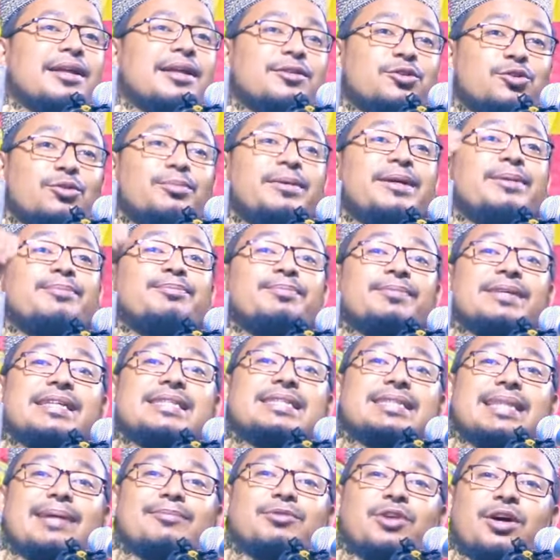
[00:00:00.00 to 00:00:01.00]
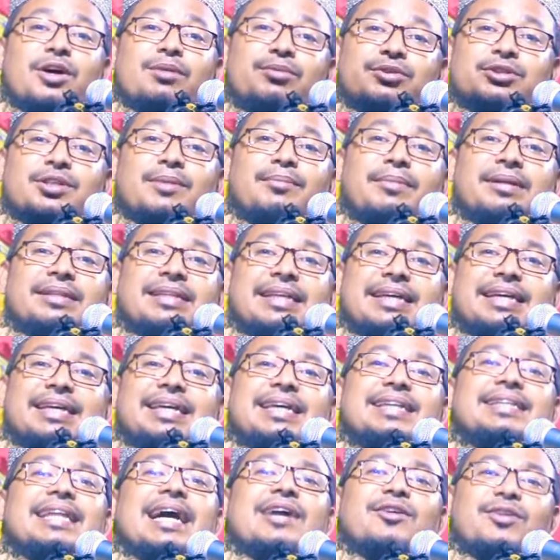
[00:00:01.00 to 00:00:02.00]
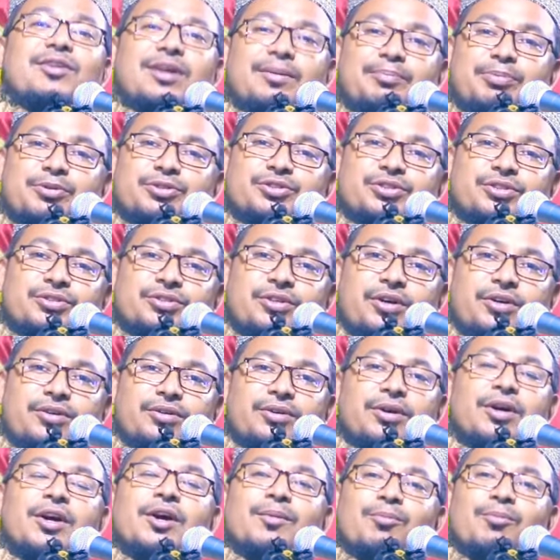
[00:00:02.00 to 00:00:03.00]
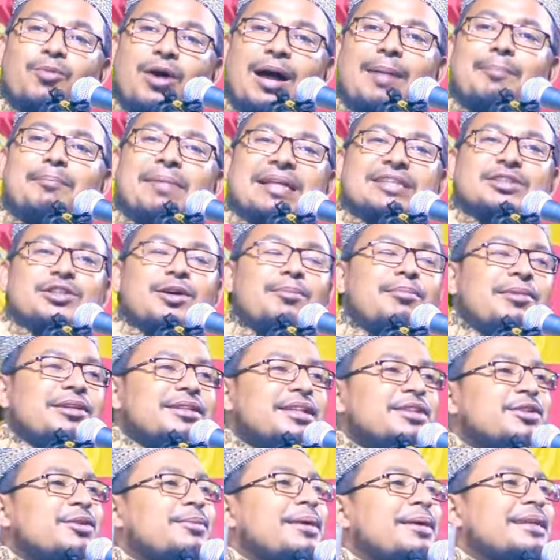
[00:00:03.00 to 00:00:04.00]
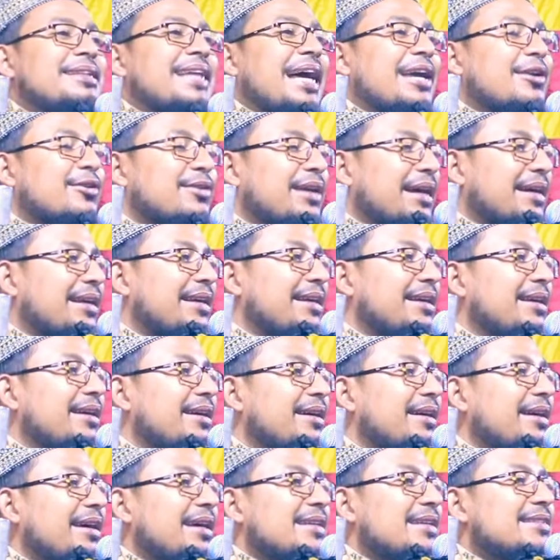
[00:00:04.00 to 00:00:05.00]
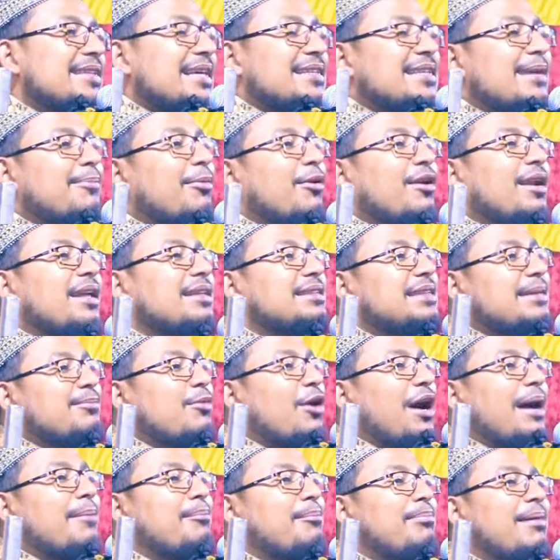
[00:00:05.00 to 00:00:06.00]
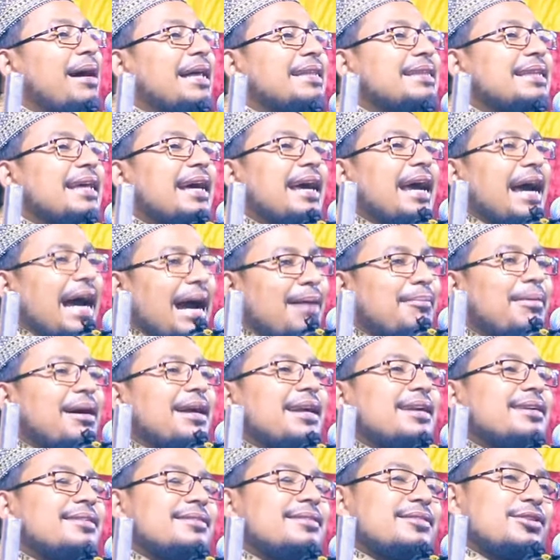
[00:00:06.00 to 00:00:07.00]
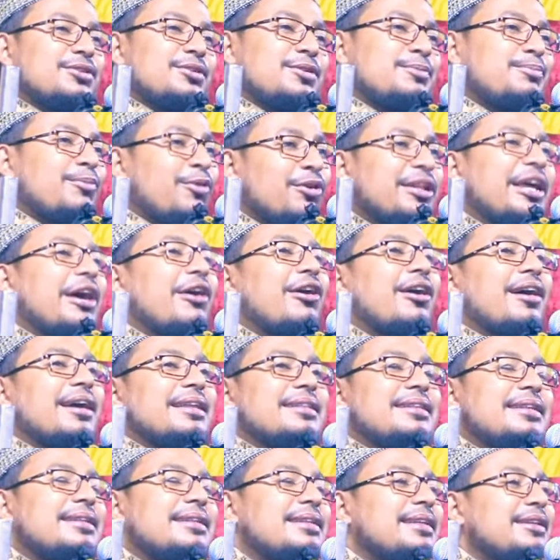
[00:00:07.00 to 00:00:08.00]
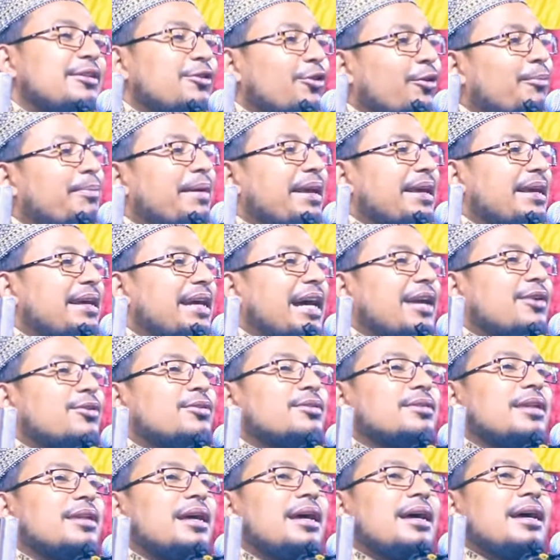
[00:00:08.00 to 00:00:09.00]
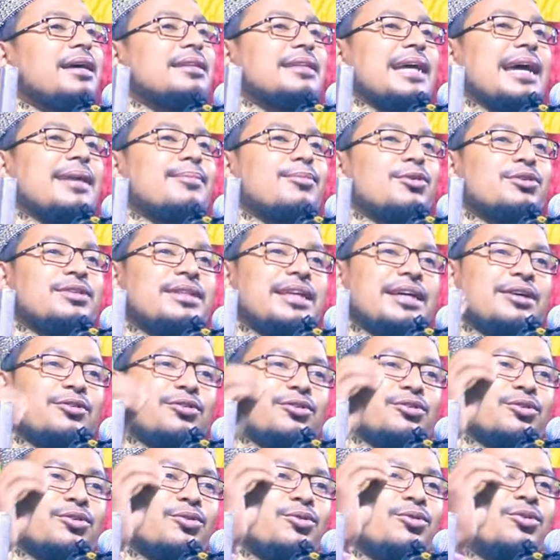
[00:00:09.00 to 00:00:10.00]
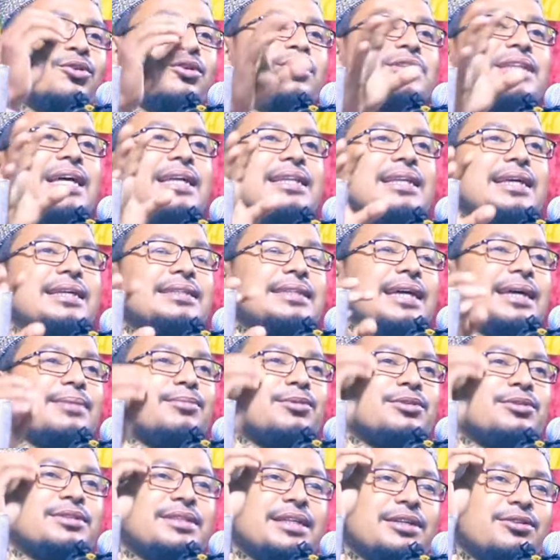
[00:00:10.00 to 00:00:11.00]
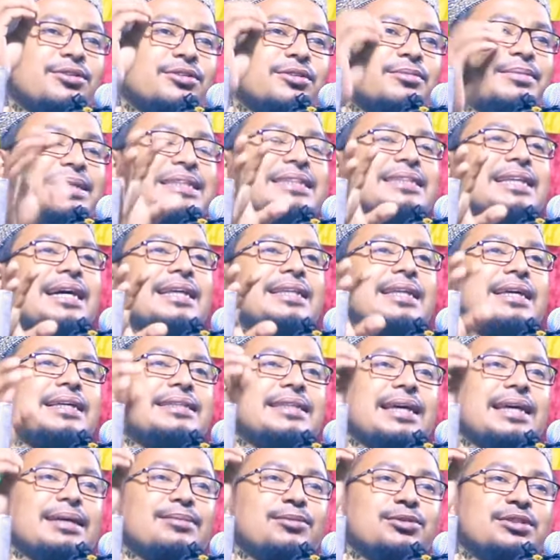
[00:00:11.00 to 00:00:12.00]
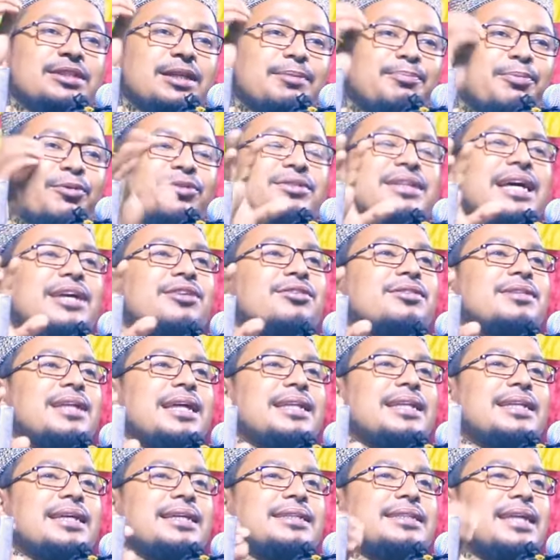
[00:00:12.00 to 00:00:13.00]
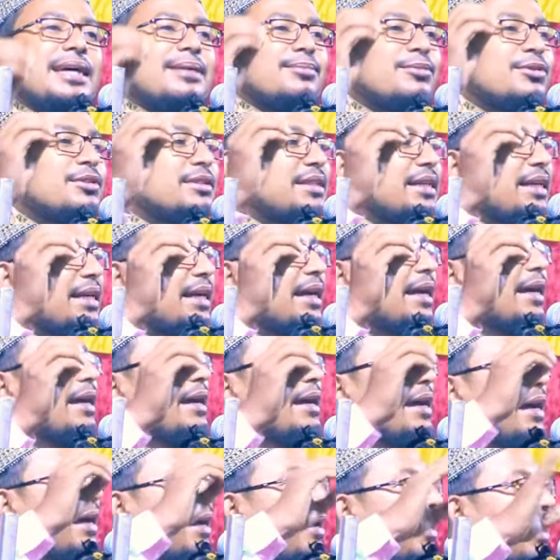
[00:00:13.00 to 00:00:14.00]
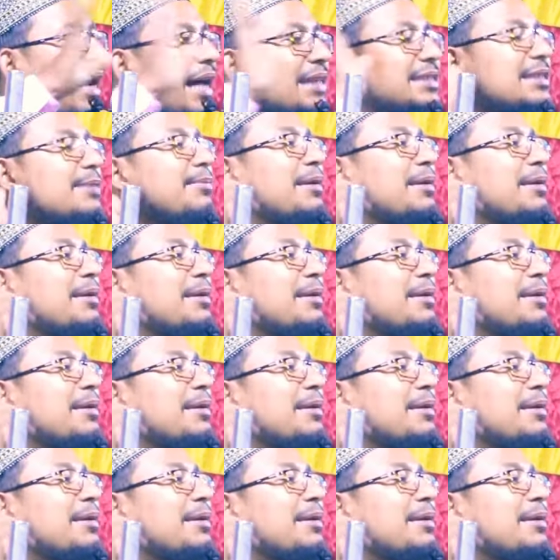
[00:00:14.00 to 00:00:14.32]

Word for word: তুমি ইসলাম ধর্ম সম্বন্ধে কি ধারণা পোষণ করো মোহাম্মদ সম্বন্ধে তোমার ধারণা কি চাচা বললেন যে মোহাম্মদ আমার তো মনে হয় তিনি নবী কারণ তার মধ্যে কোনো উগ্রতা নেই তার মধ্যে কোনো মিথ্যা নেই তার মধ্যে প্রতারণা নেই তার মধ্যে আজে